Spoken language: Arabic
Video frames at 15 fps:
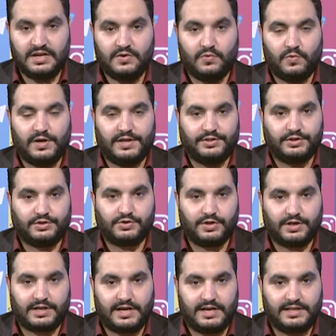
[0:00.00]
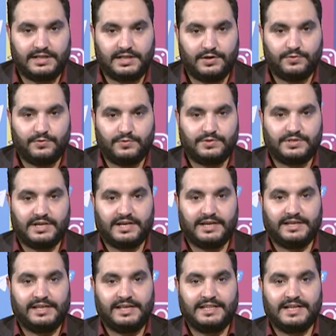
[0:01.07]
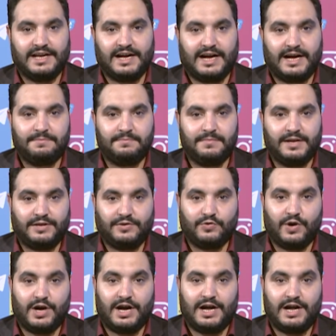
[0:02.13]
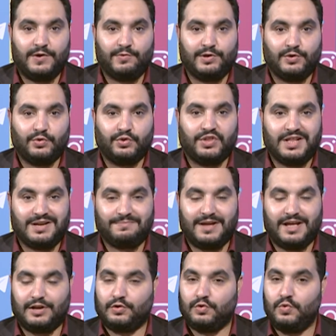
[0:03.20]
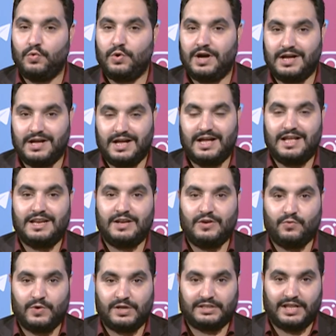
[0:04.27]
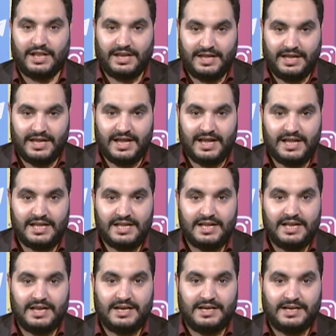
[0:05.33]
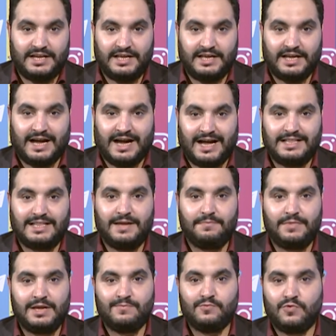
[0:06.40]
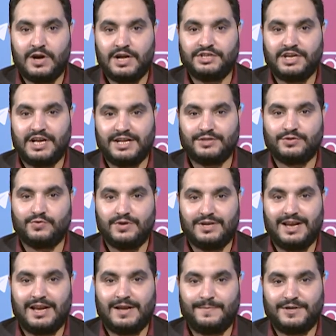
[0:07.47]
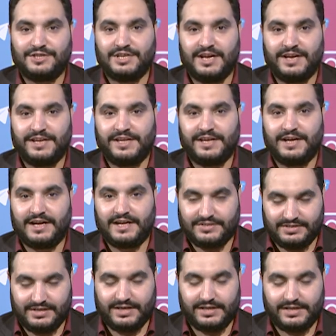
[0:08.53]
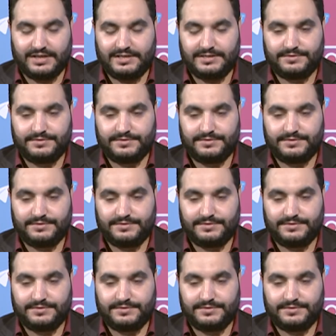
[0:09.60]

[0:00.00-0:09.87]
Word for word: والدكتور خالد له تغريدة عمن يحاول ضرب القوى الوطنية لعدم مواجهة كل المشاريع الصغيرة